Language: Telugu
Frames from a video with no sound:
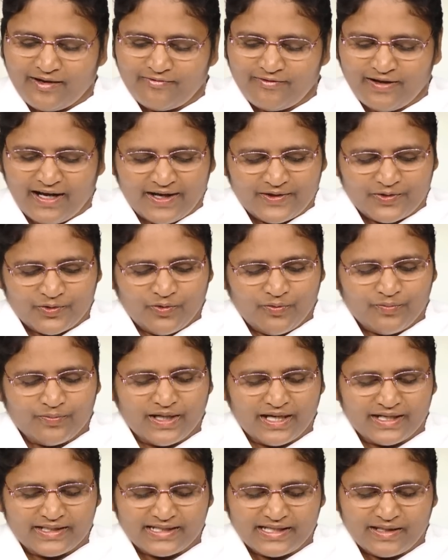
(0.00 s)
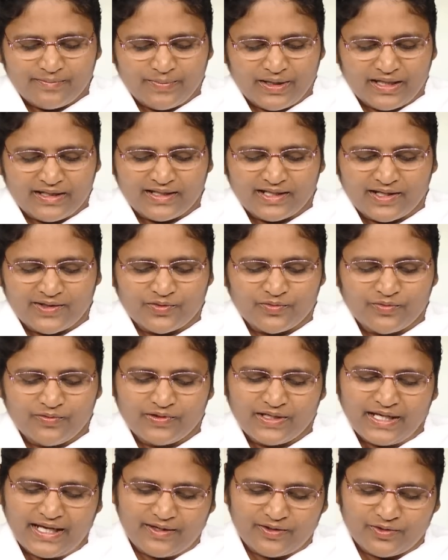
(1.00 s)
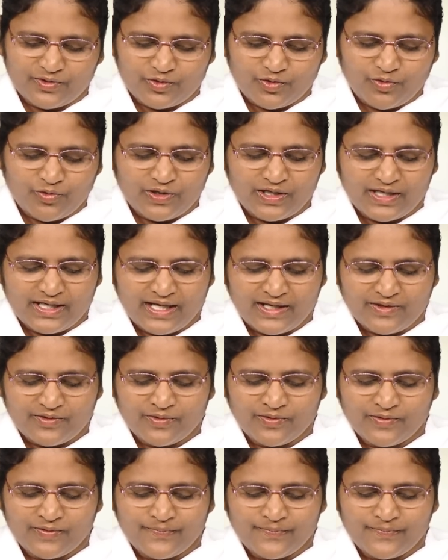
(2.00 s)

వారు భక్తి మెట్లను ఎక్కుతూ ఉంటారు